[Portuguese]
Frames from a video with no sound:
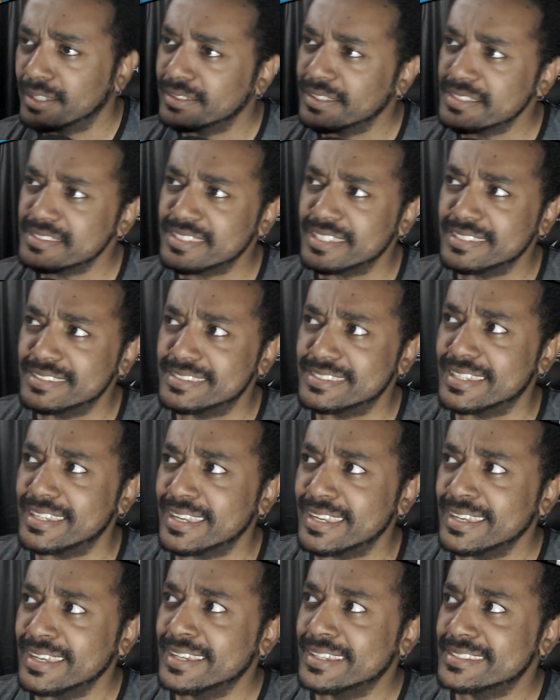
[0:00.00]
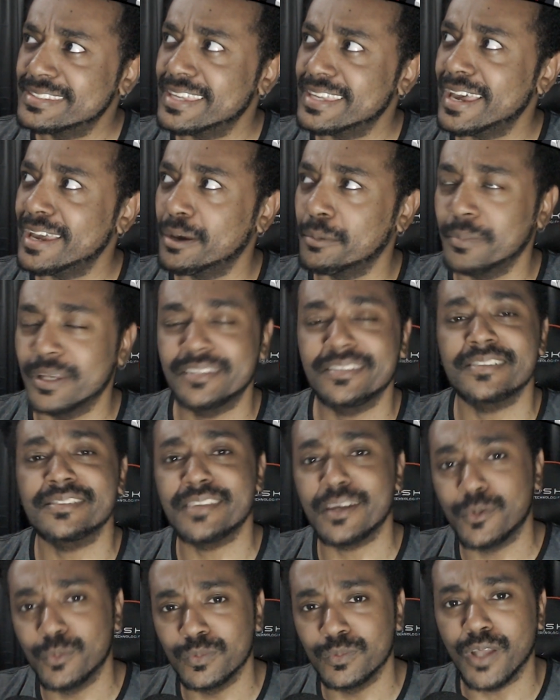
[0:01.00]
eu nem sei dizer se é realmente
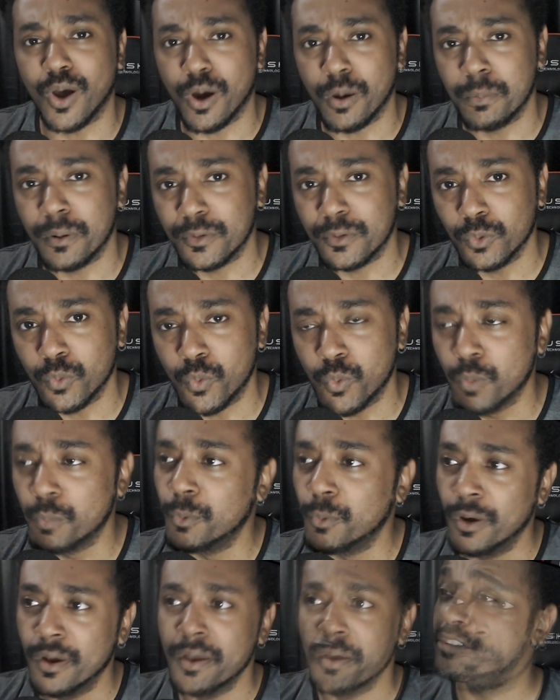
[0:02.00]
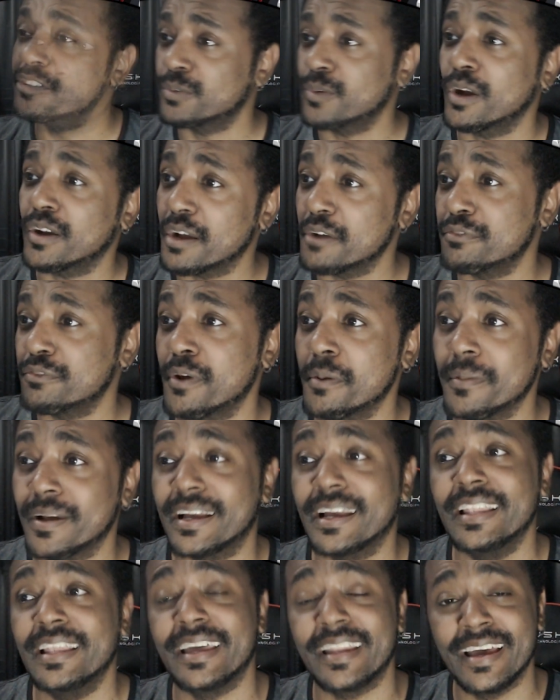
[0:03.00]
a segunda obra do Cubo, mas de qualquer
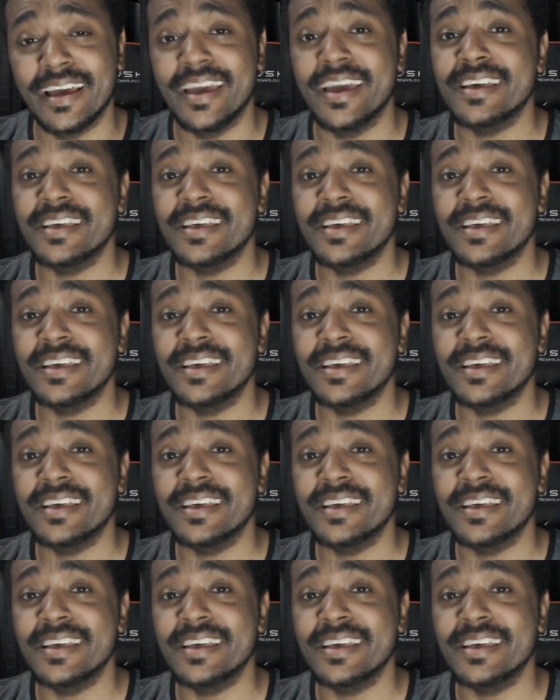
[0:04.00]
forma, galera,